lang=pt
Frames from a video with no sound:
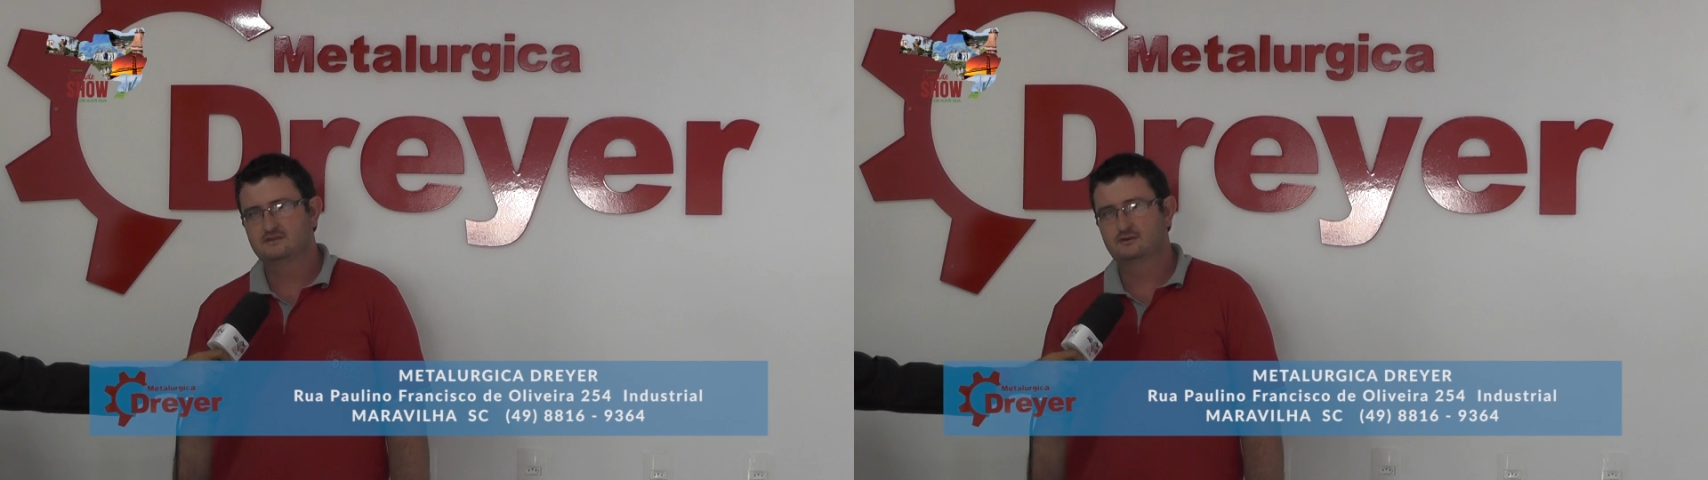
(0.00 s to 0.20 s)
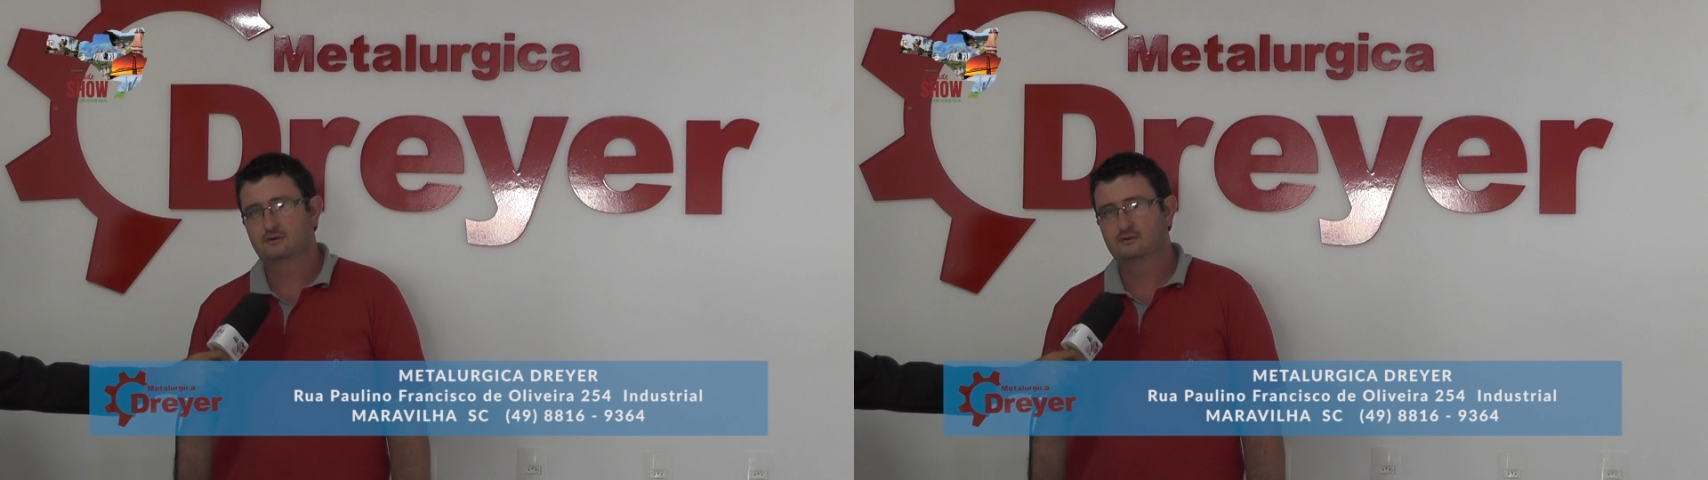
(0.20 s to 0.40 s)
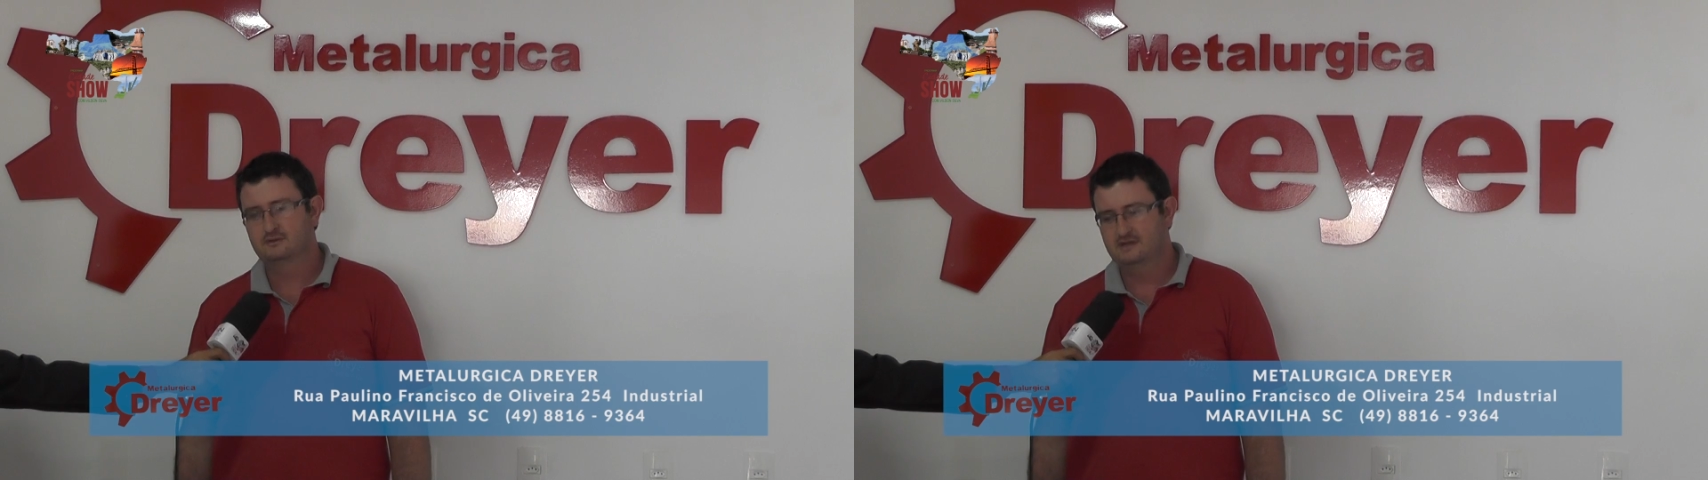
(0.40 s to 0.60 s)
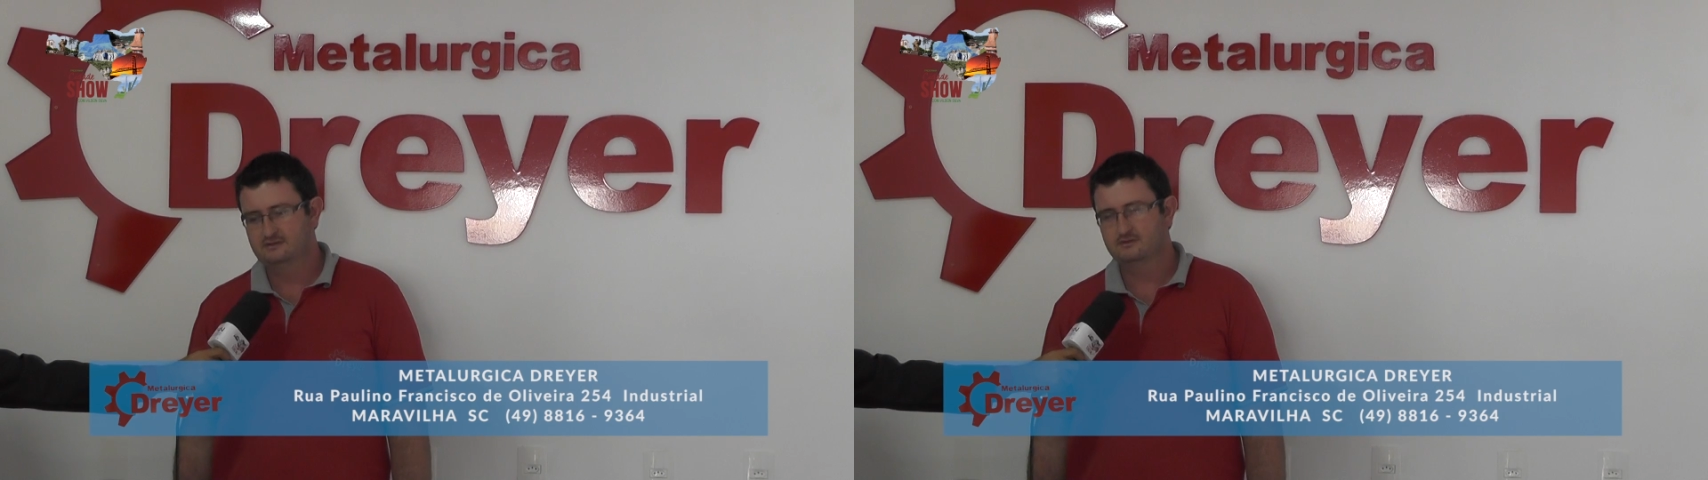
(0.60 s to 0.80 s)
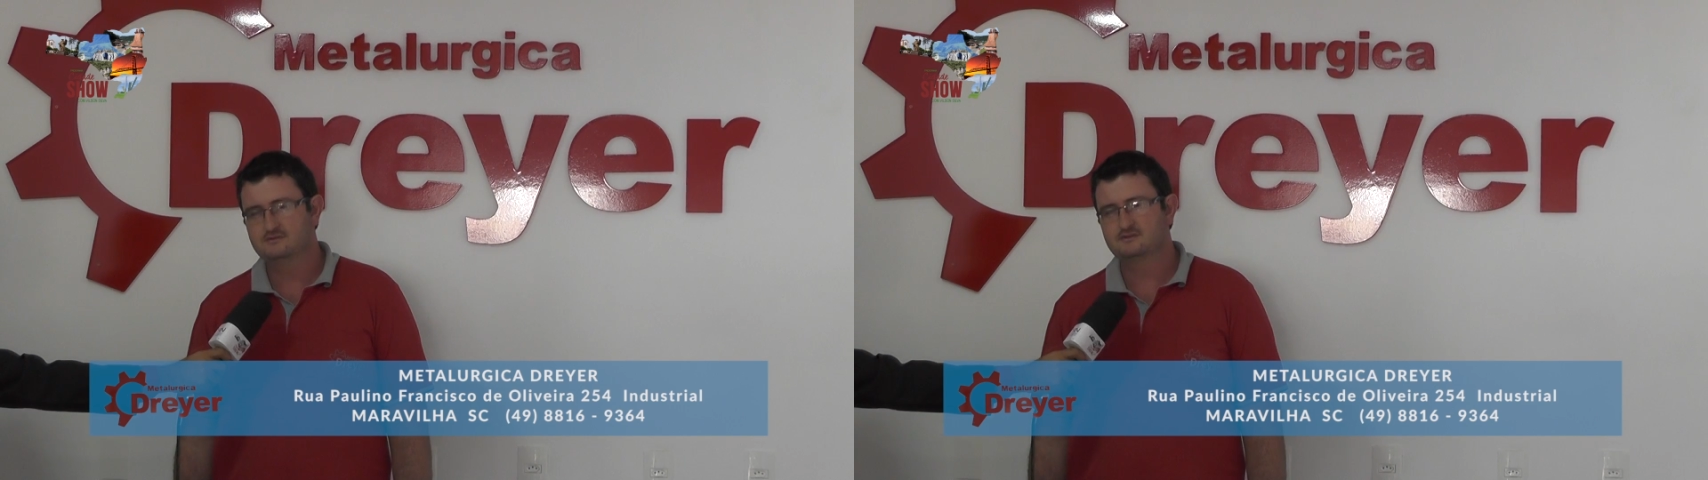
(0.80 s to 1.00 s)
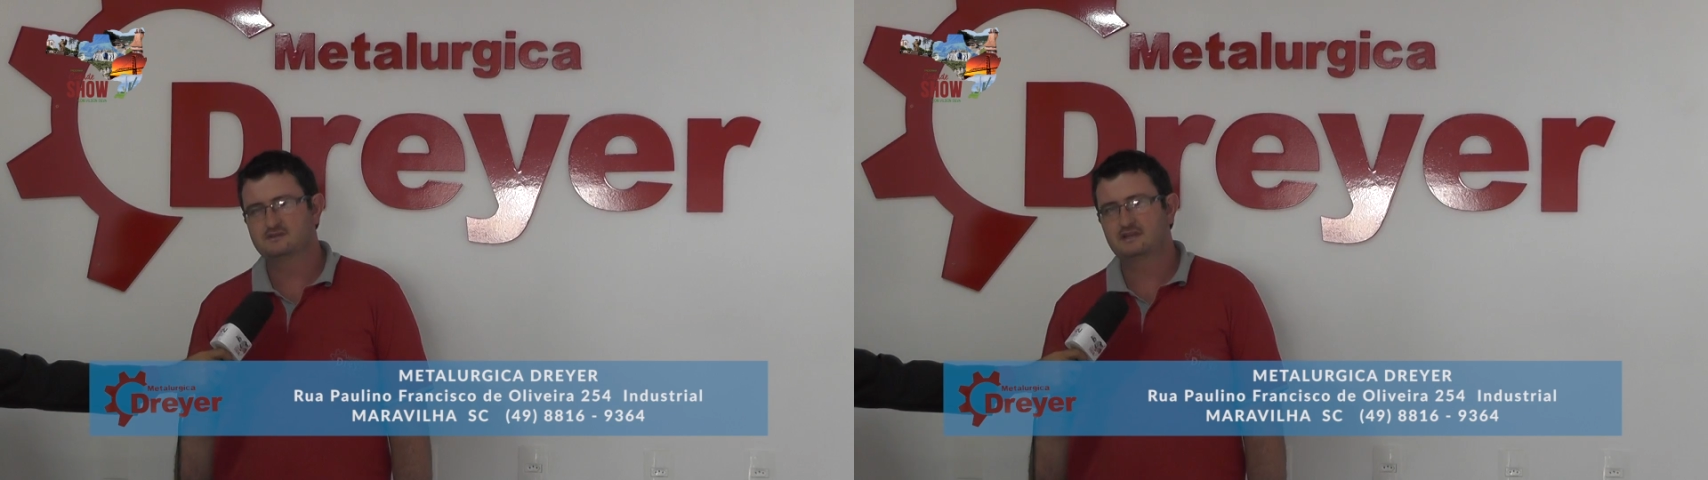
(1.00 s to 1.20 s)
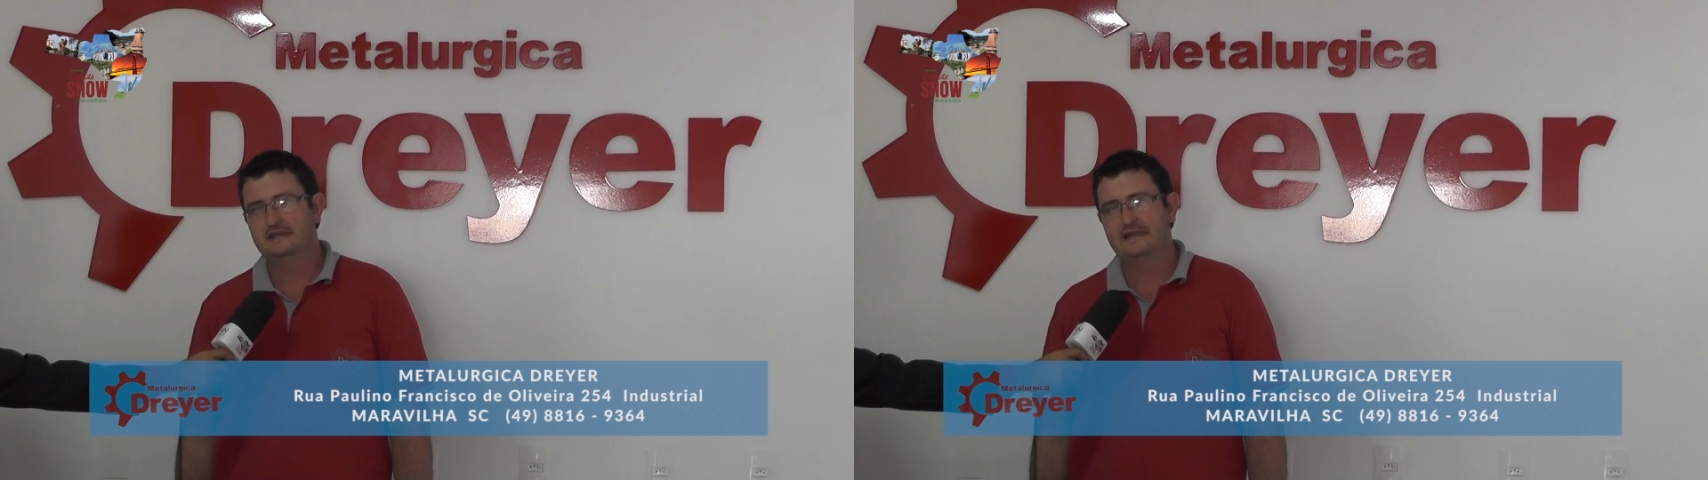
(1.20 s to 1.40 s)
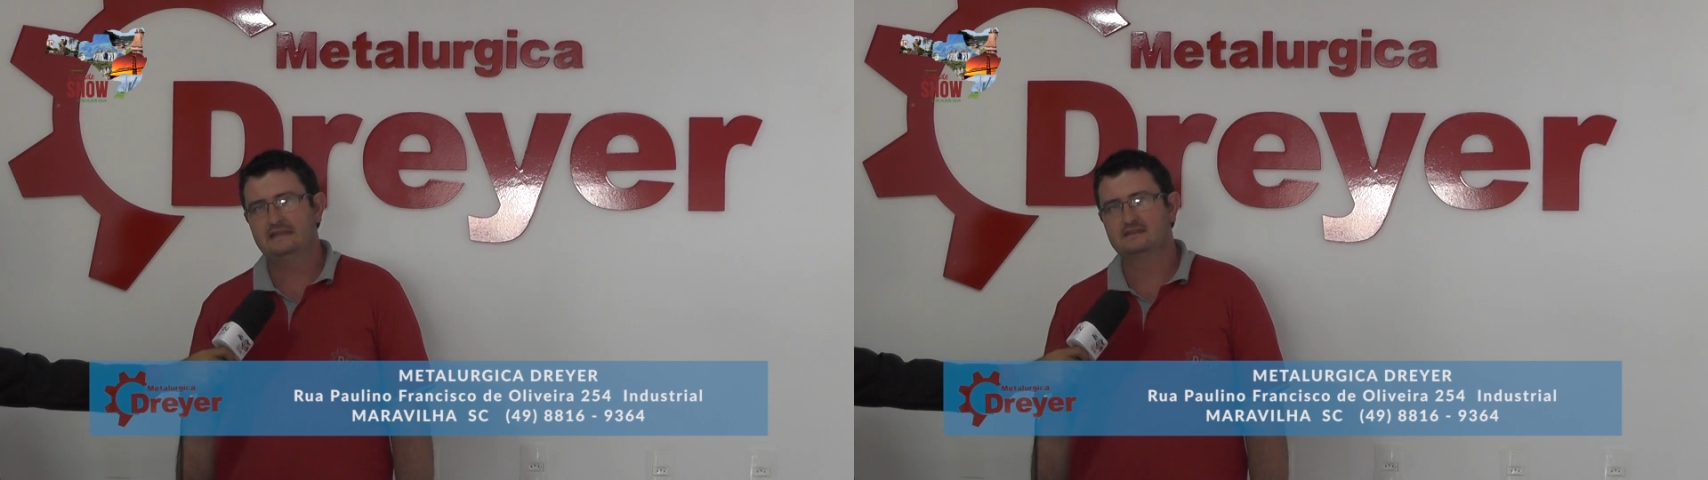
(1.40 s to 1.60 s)
do, do, de todos os
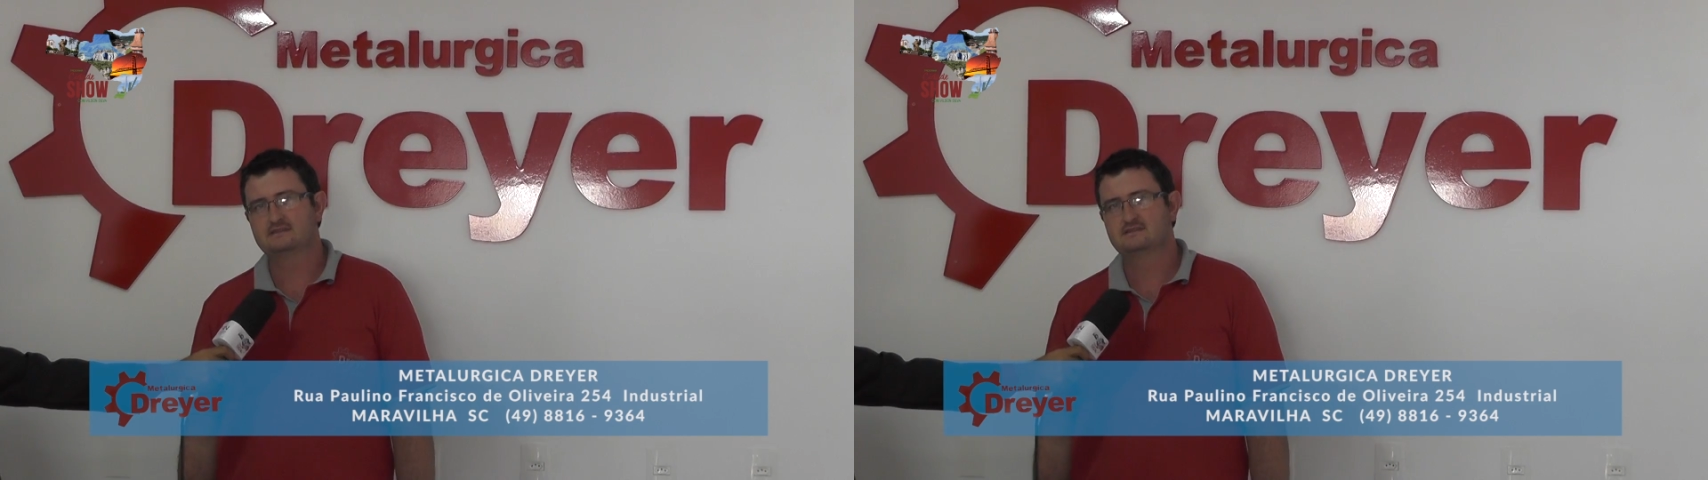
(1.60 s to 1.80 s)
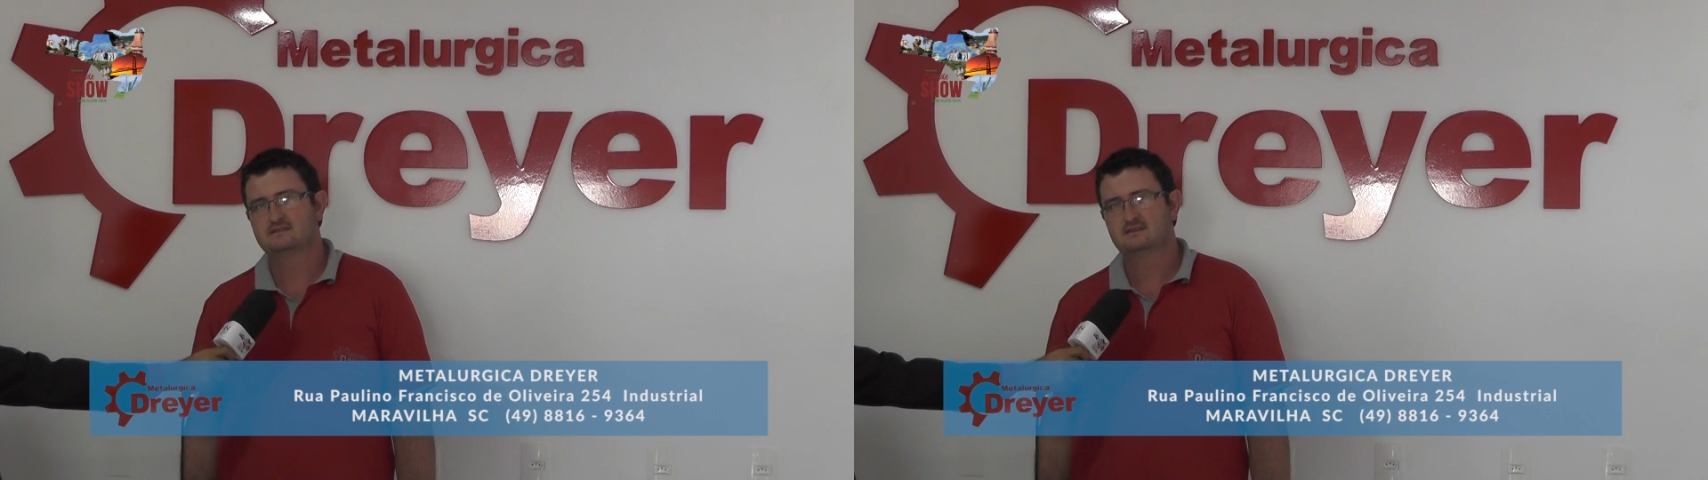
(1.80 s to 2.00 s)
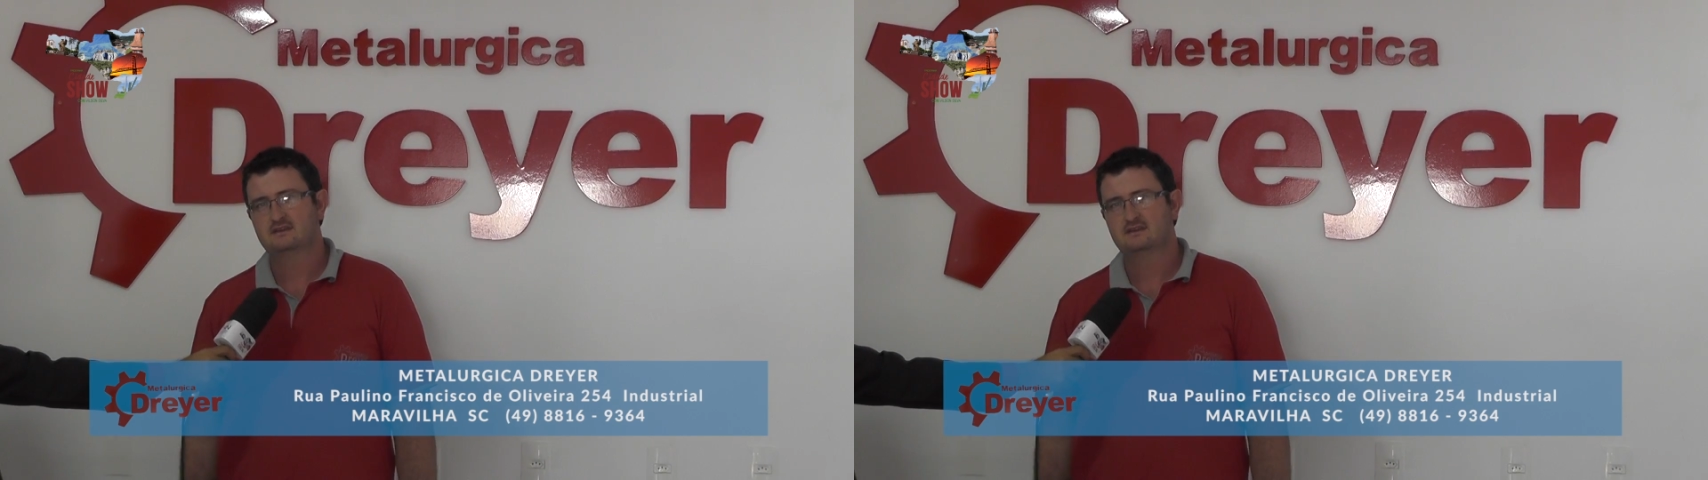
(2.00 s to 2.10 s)
clientes.